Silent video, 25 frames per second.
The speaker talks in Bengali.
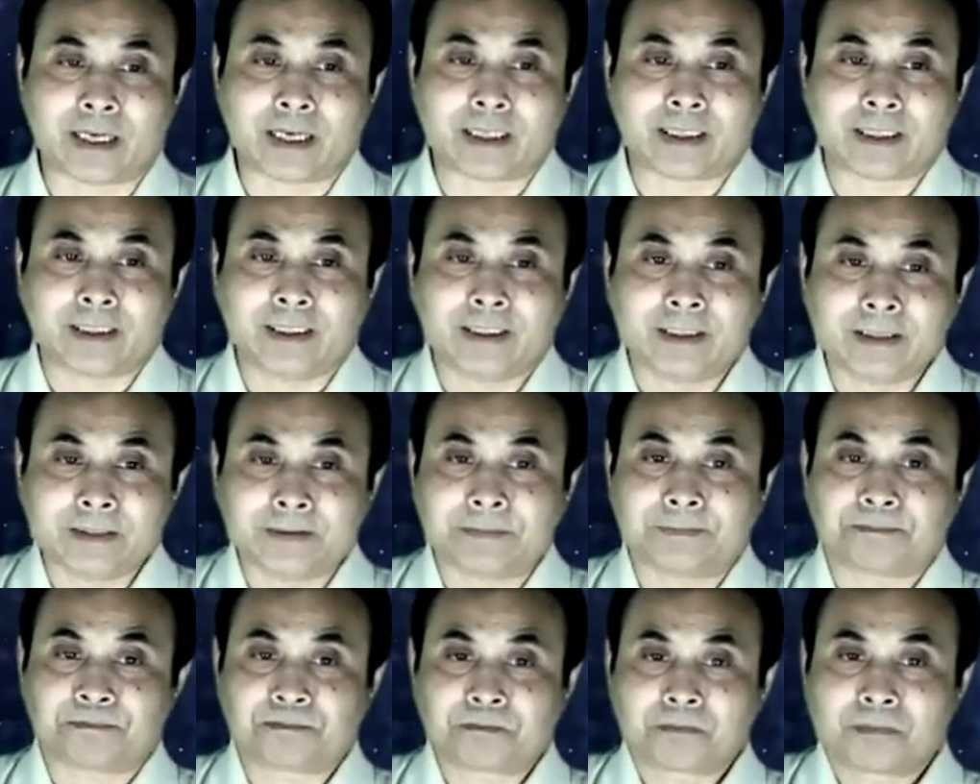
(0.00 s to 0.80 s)
দেখি
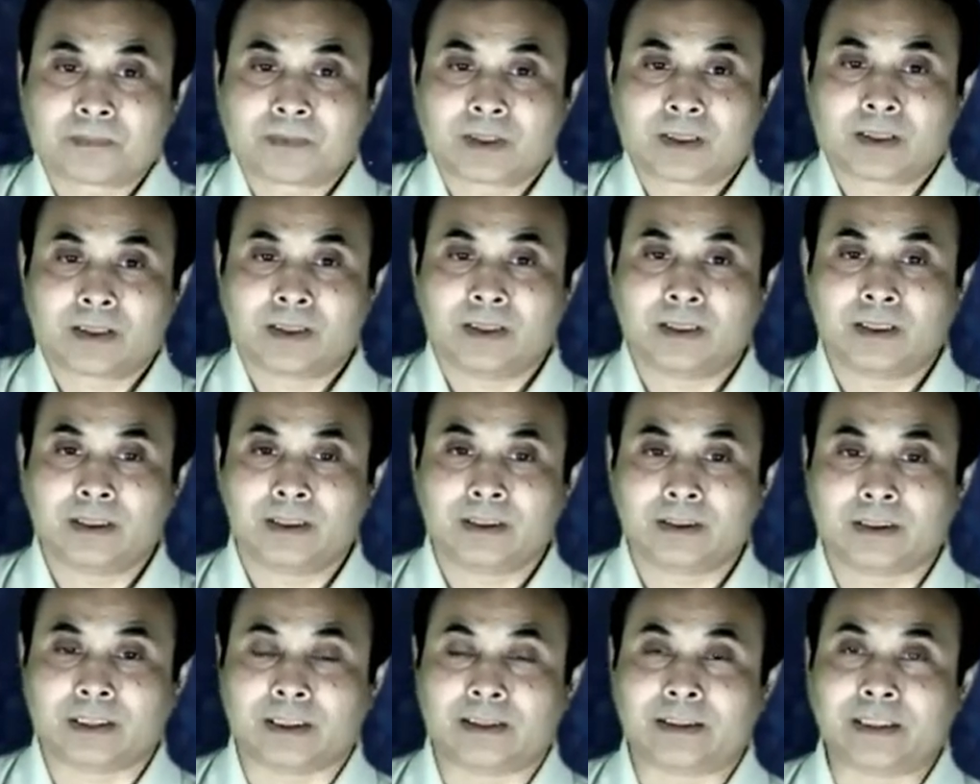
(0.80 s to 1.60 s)

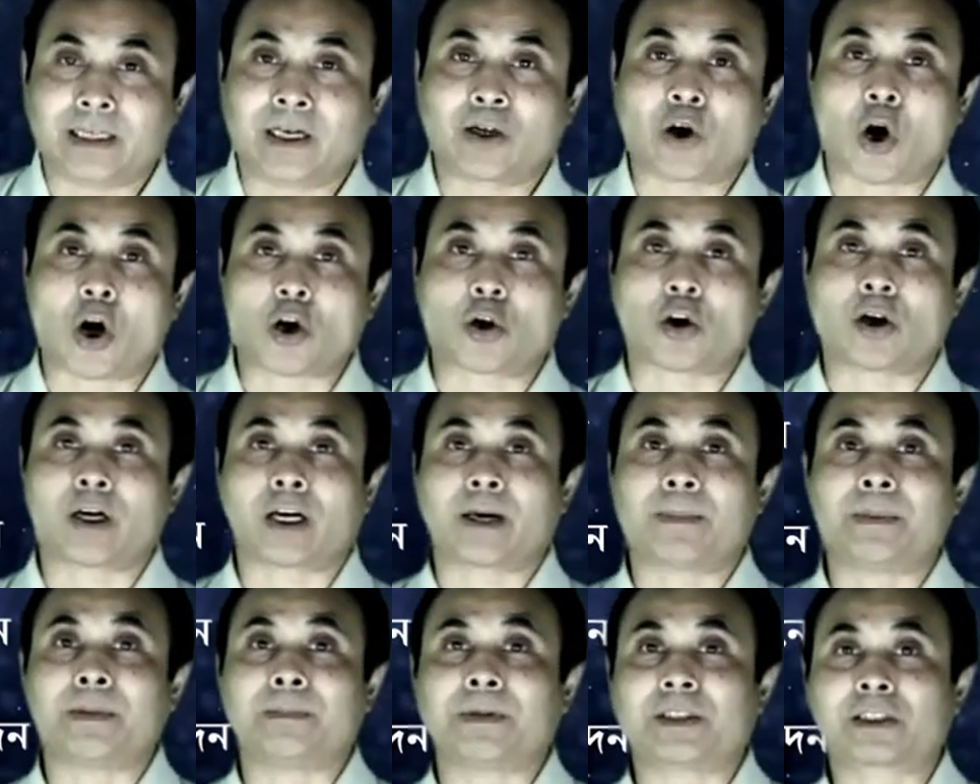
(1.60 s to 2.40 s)
যে যে ঘটনাটা
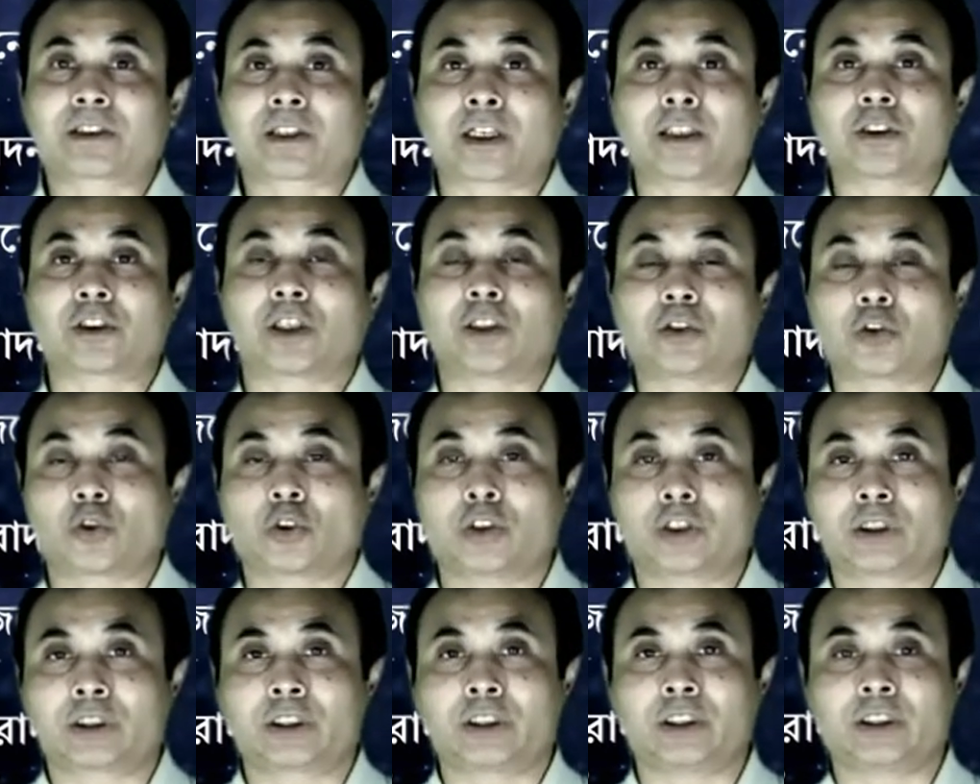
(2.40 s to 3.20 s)
আমি বিশ্লেষণ
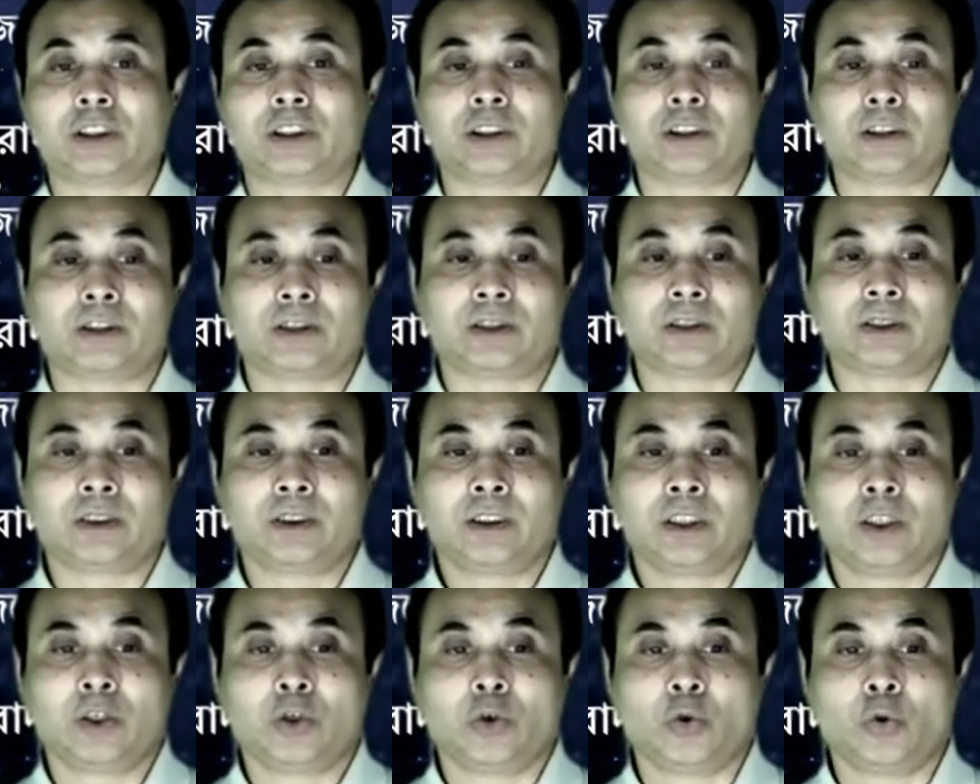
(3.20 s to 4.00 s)
করছি
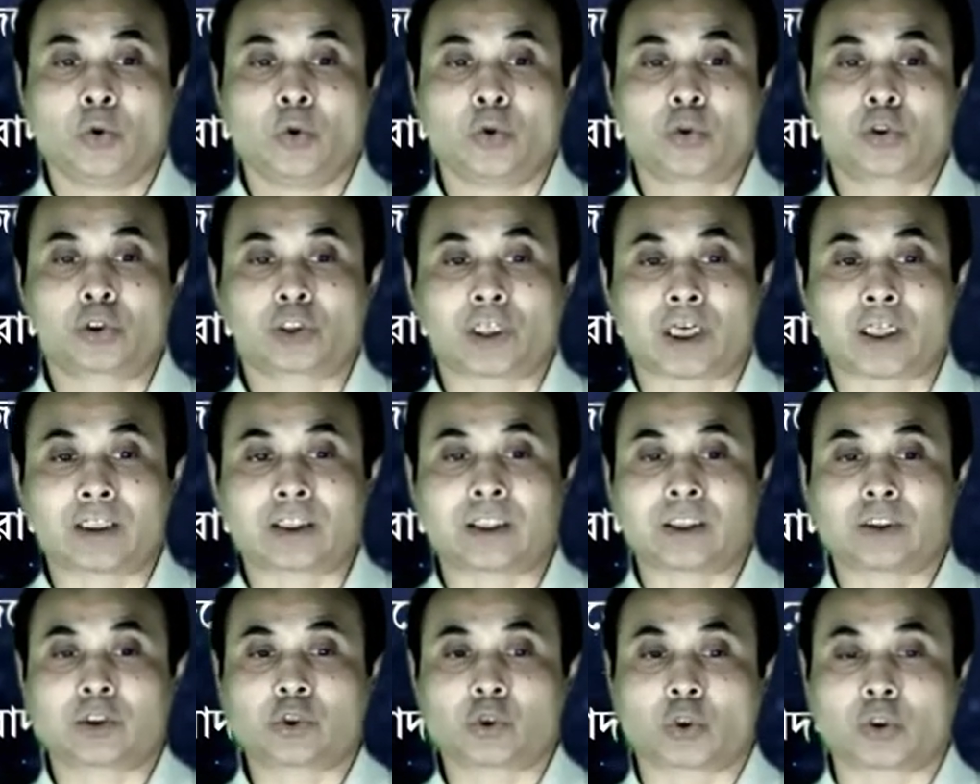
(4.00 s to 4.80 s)
লুক
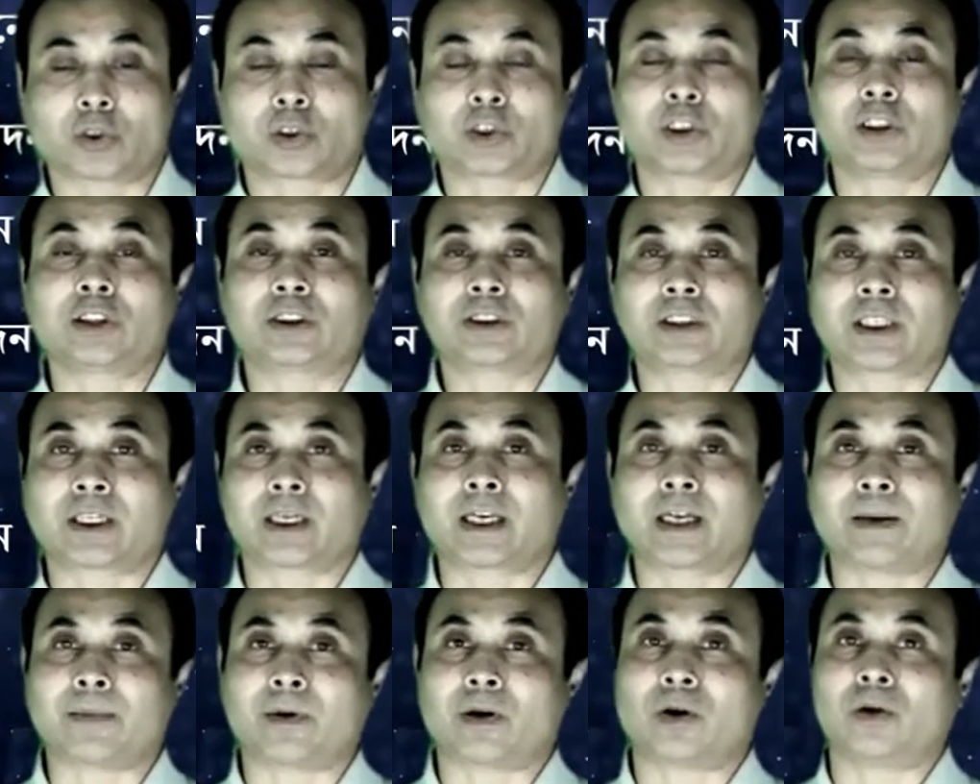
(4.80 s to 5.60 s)
সাতের ছত্রিশ
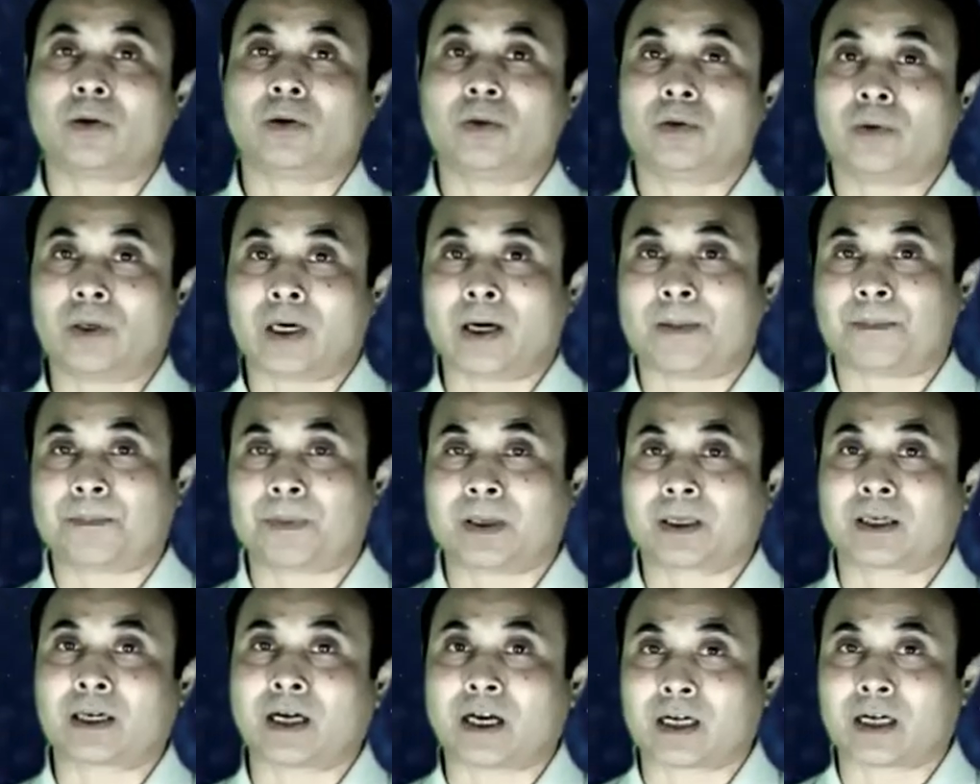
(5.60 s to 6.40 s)
থেকে এবং
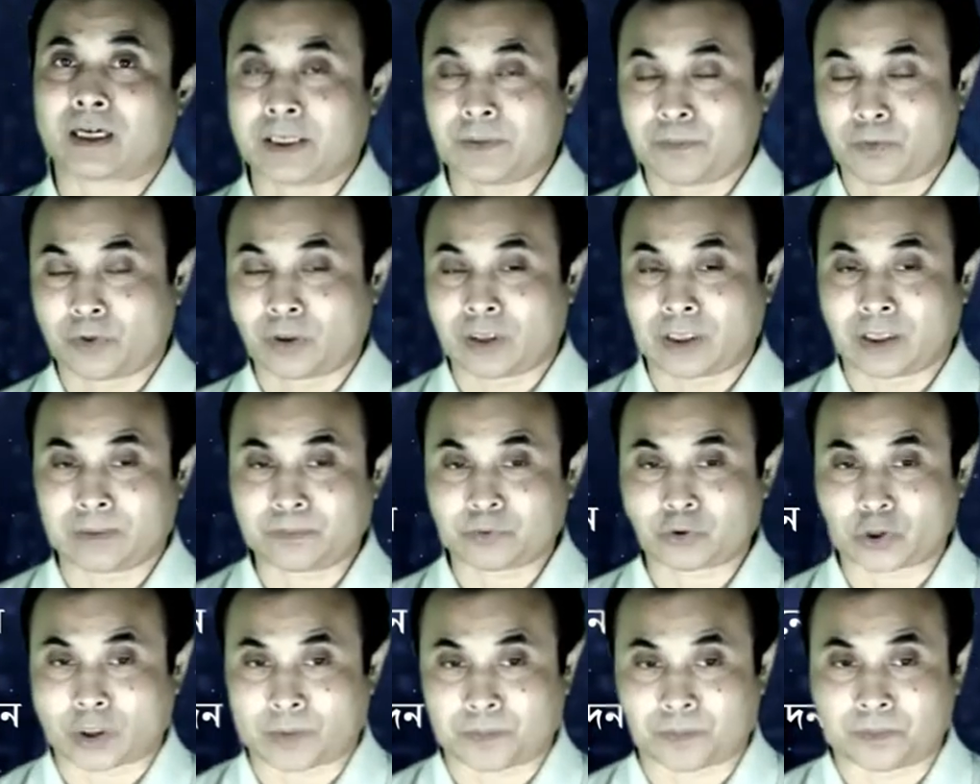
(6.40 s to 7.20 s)
আপনাকে আগেই বললাম
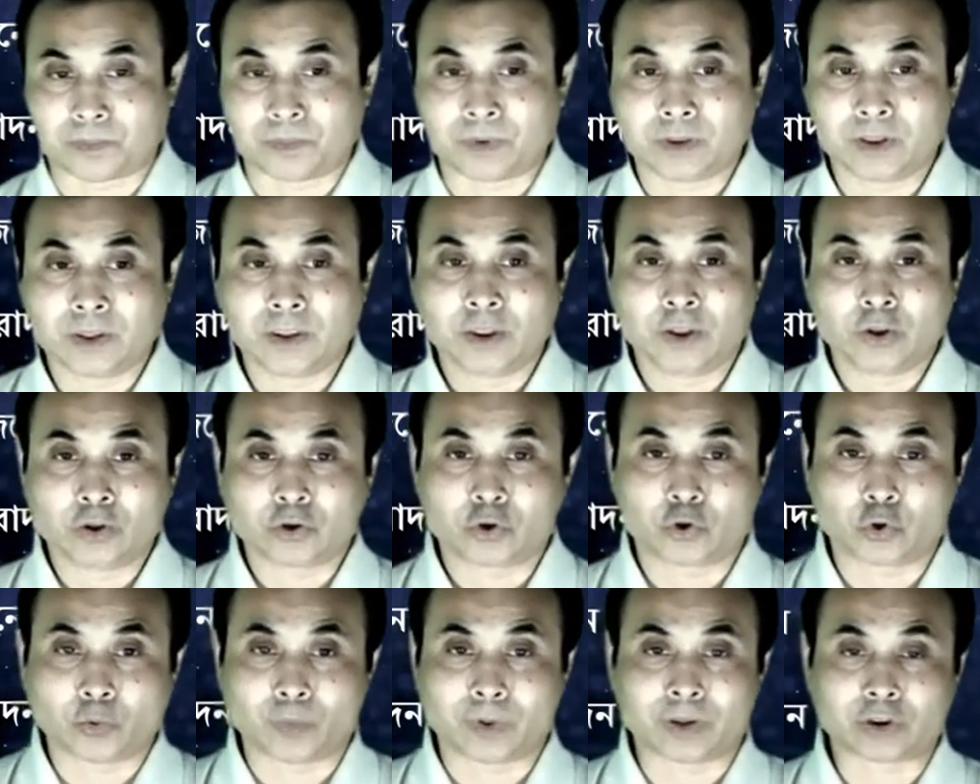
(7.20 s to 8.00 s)
সব
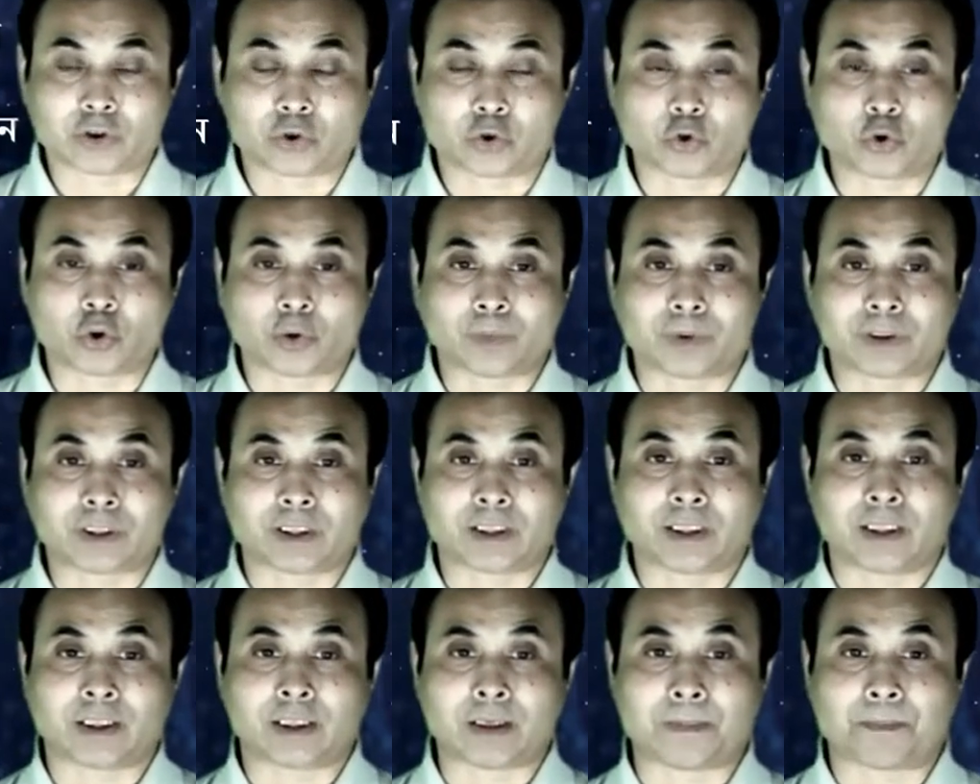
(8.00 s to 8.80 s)

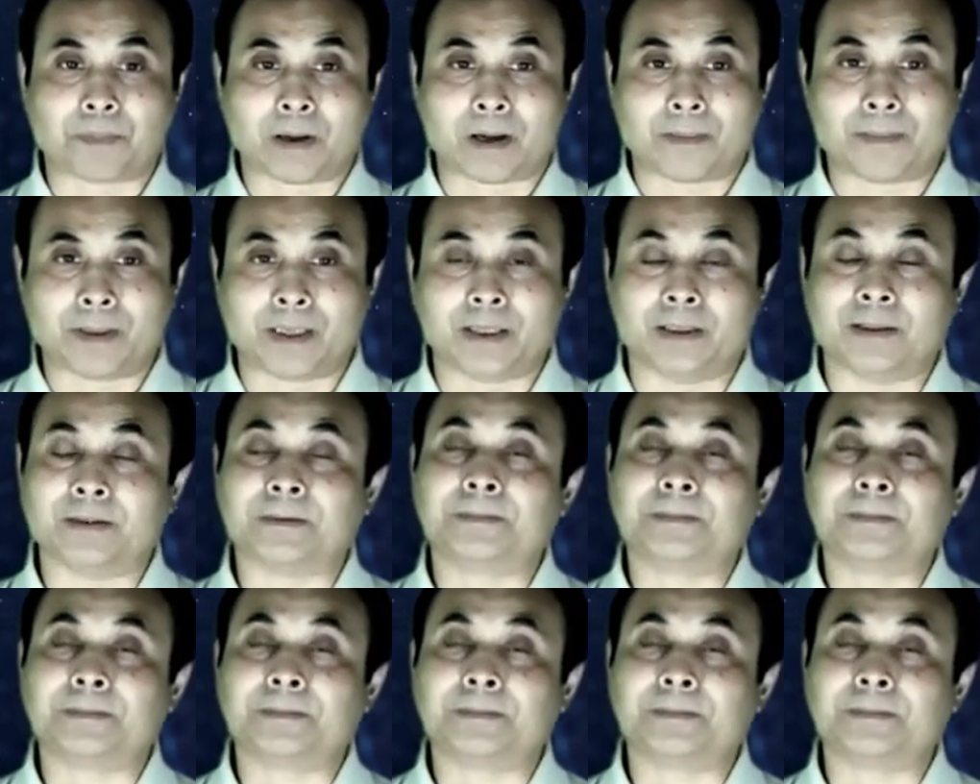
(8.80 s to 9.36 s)
সুসমাচারে এটা পাবেন